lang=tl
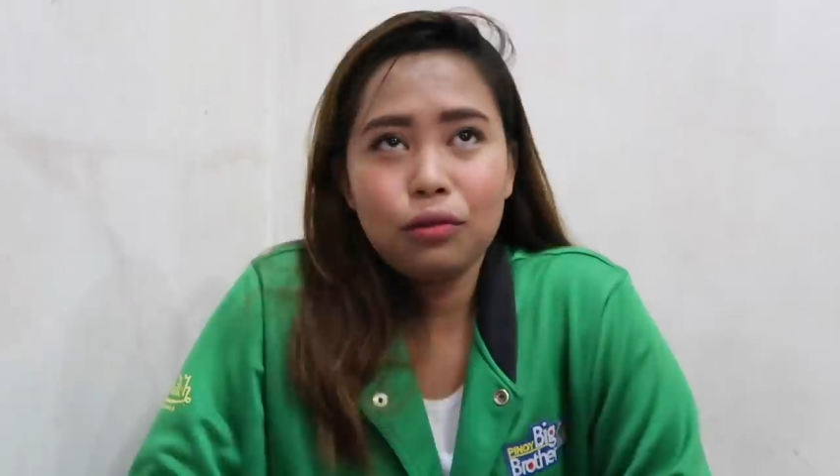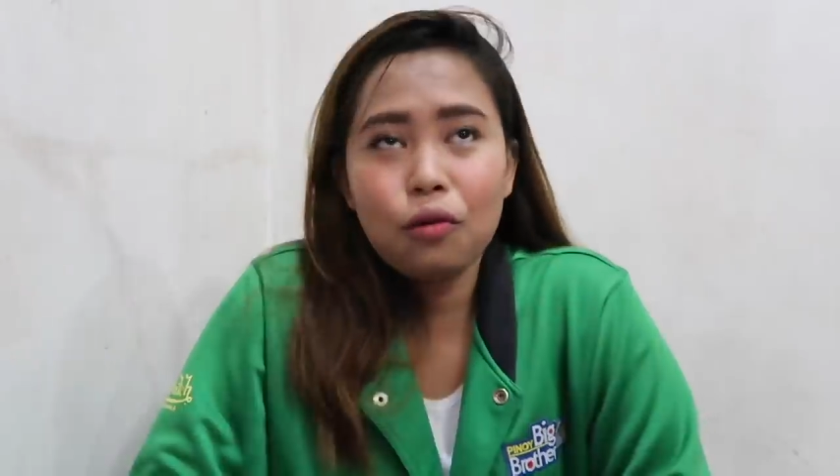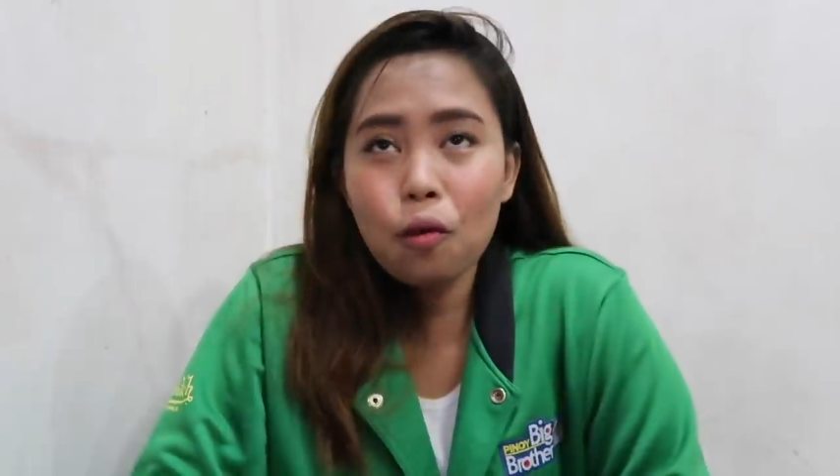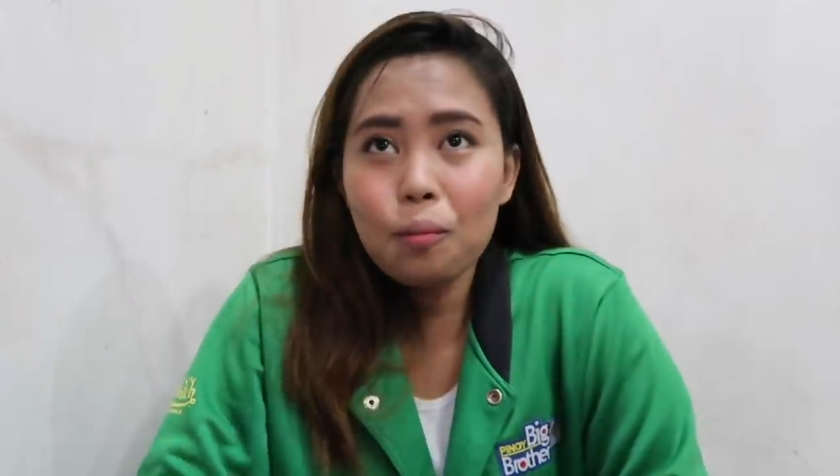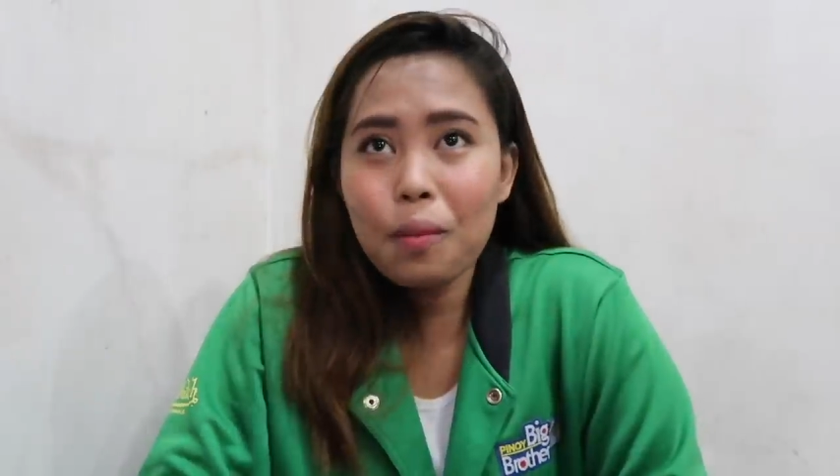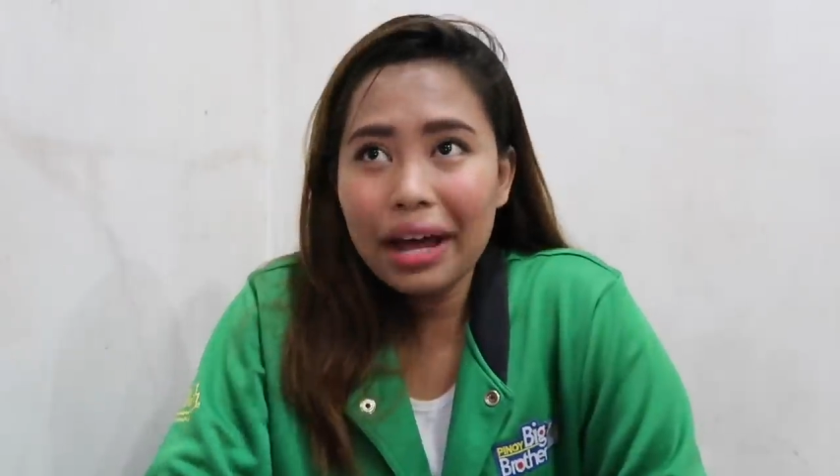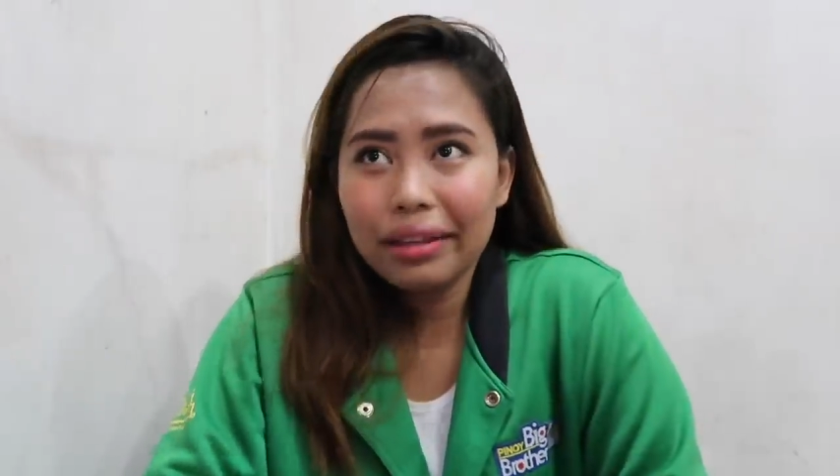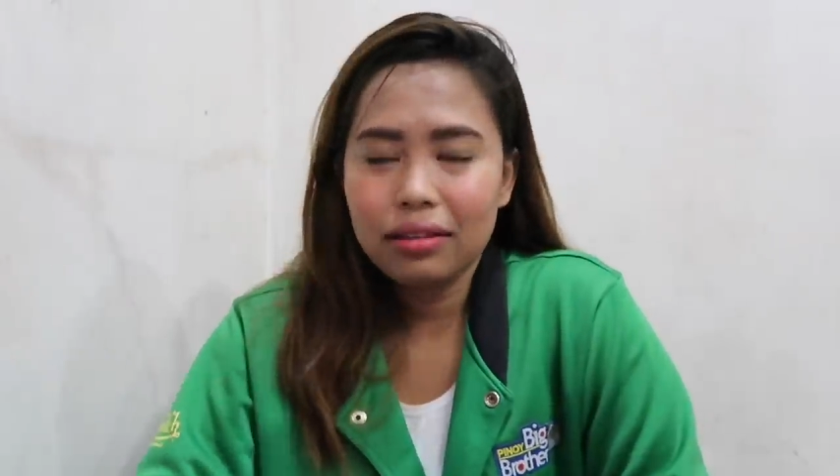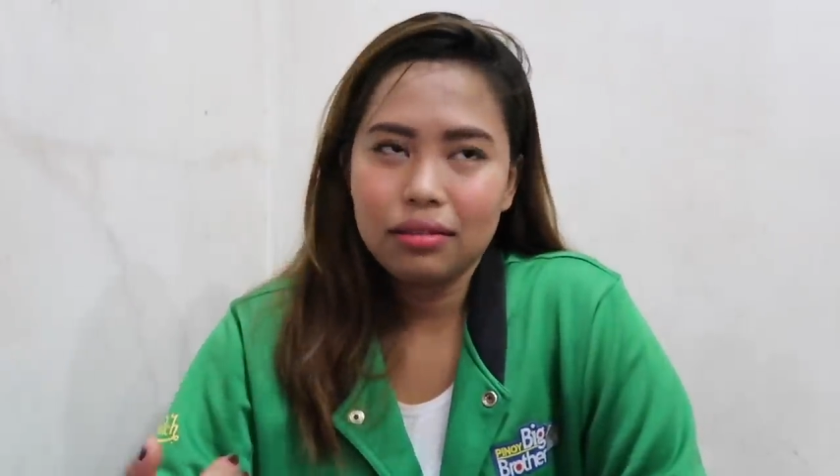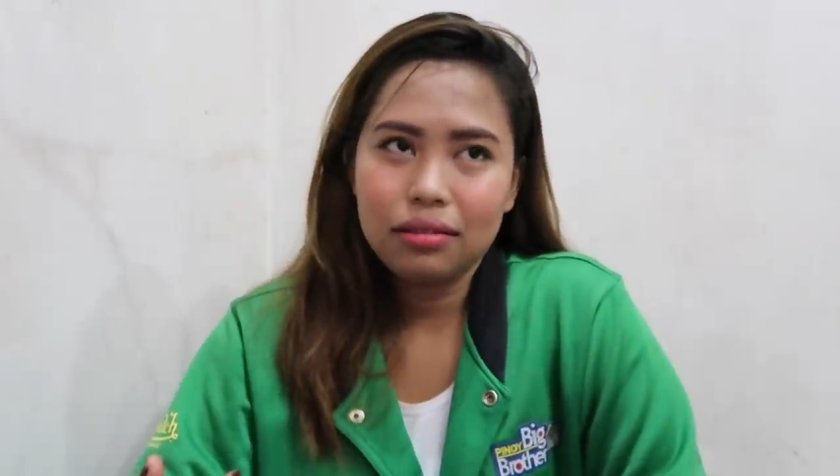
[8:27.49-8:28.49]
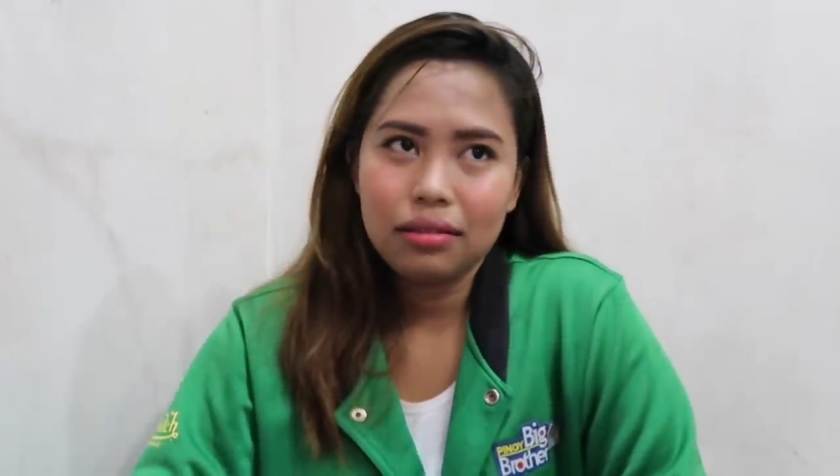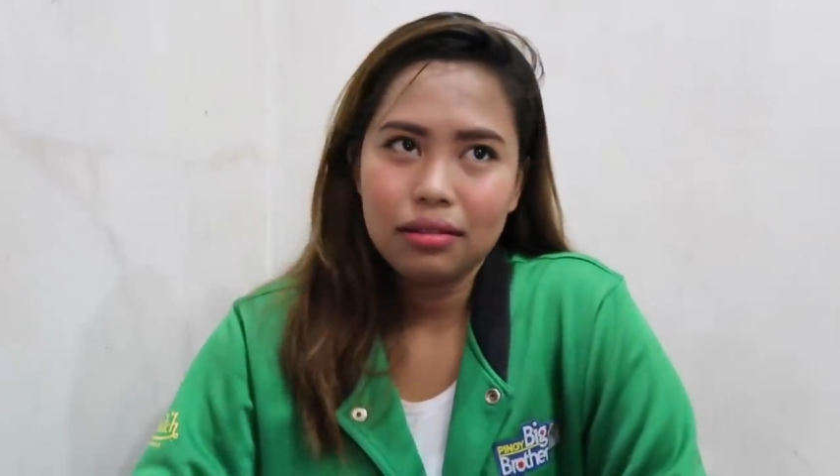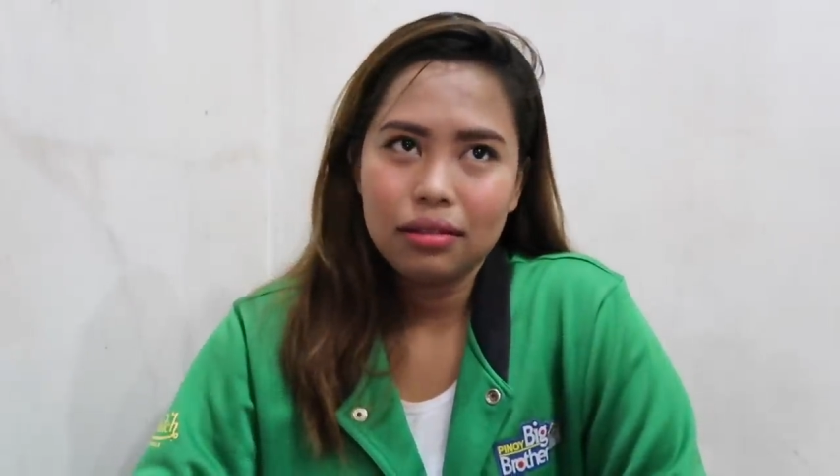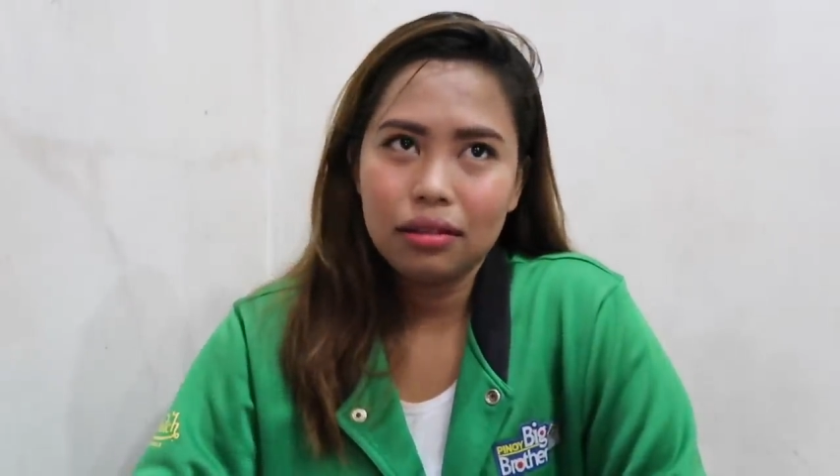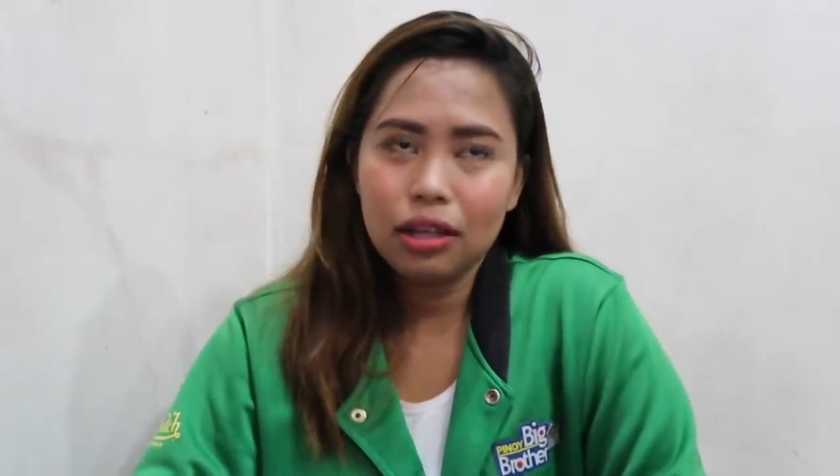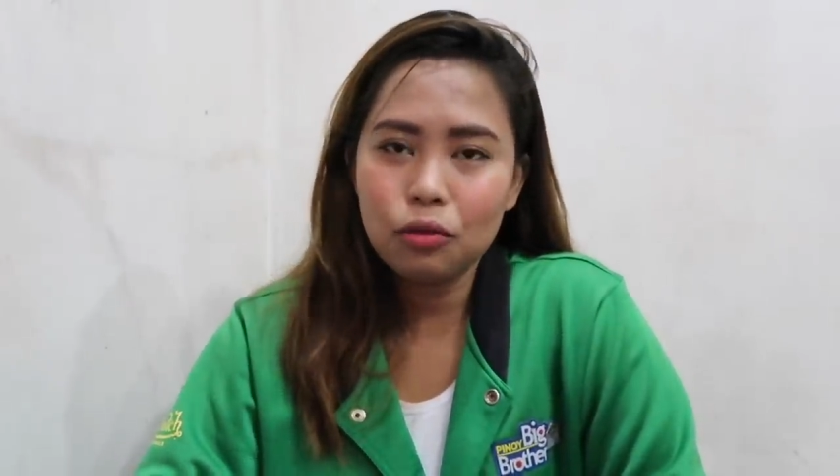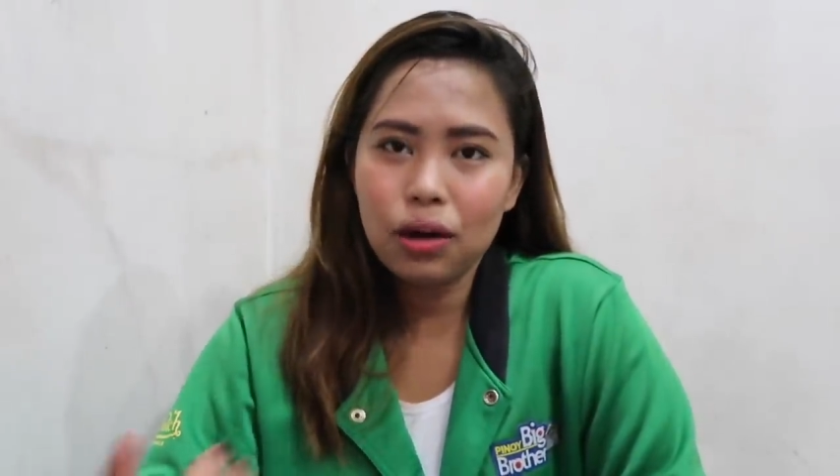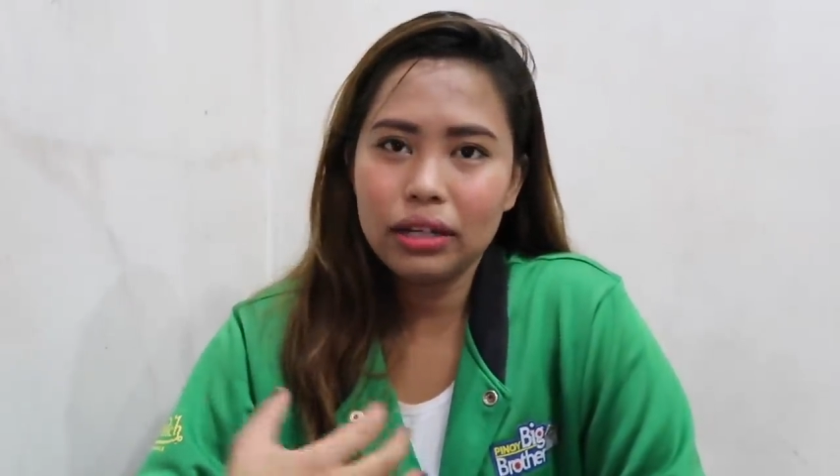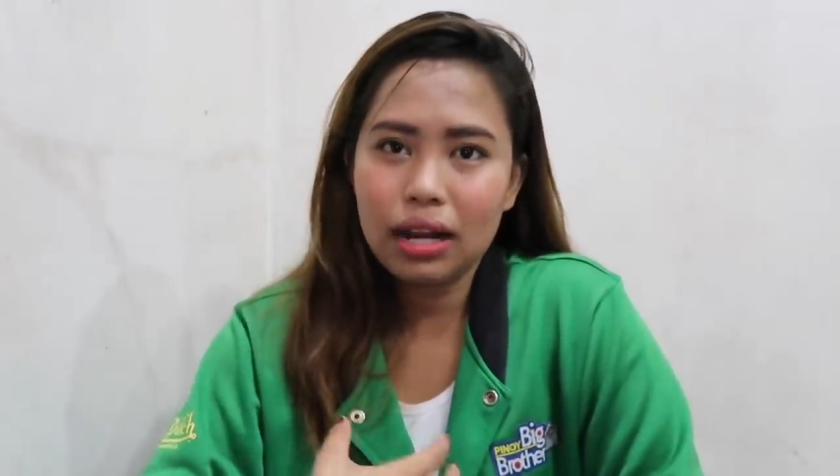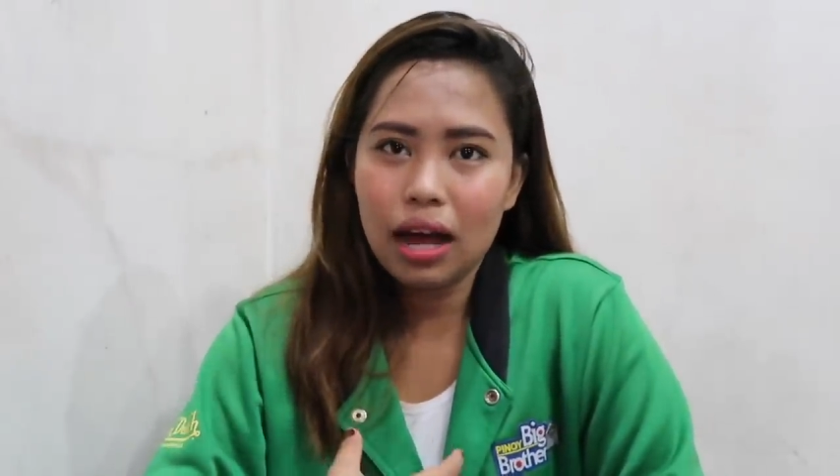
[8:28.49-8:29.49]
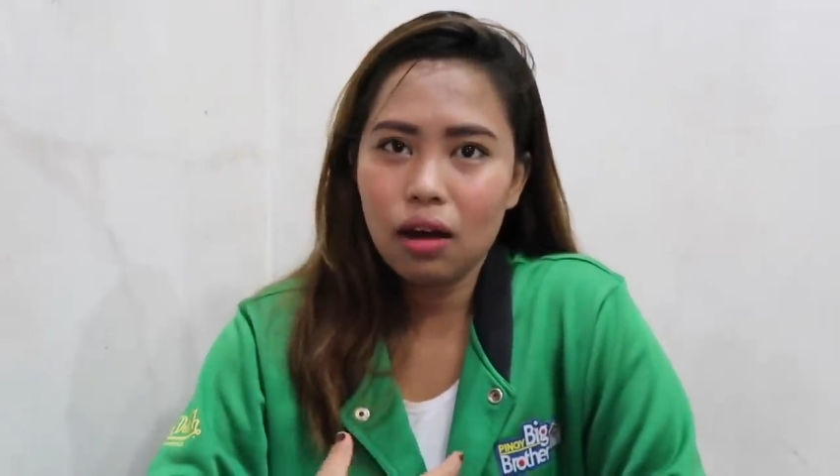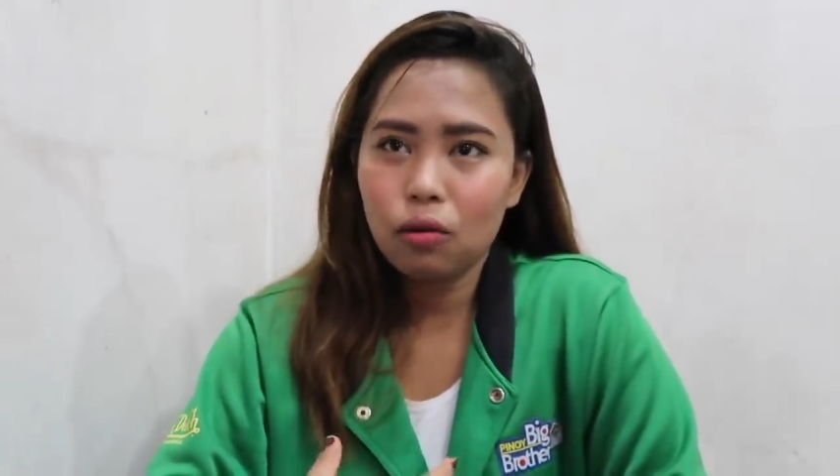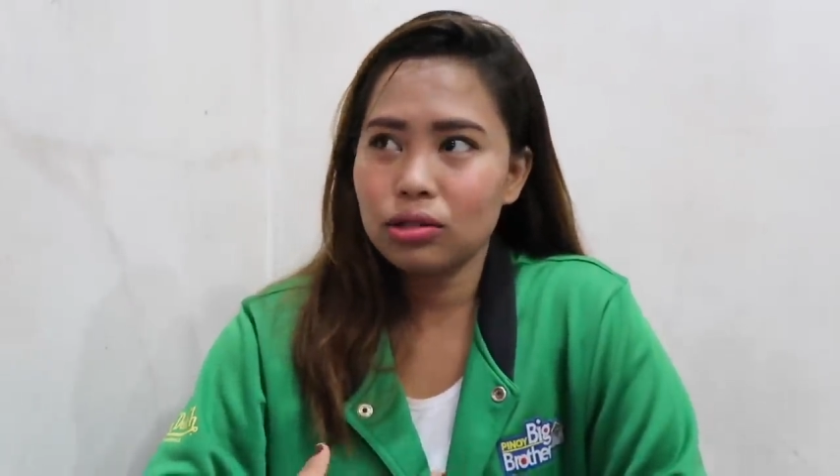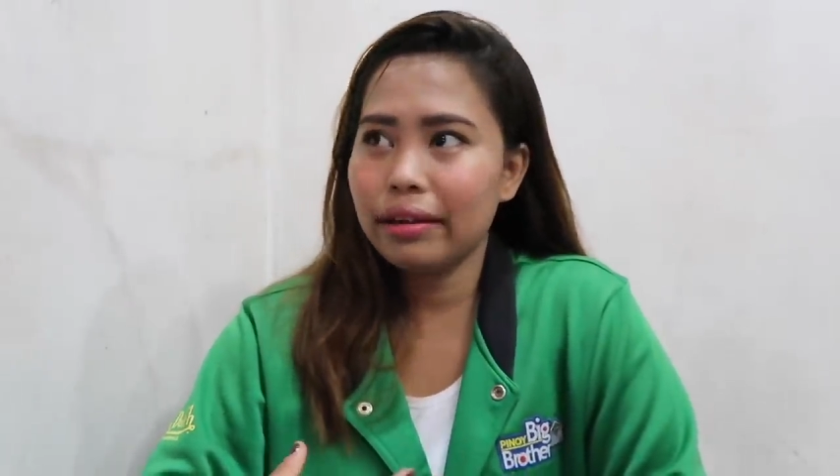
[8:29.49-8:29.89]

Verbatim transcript: Kung man, kinuha nila ako.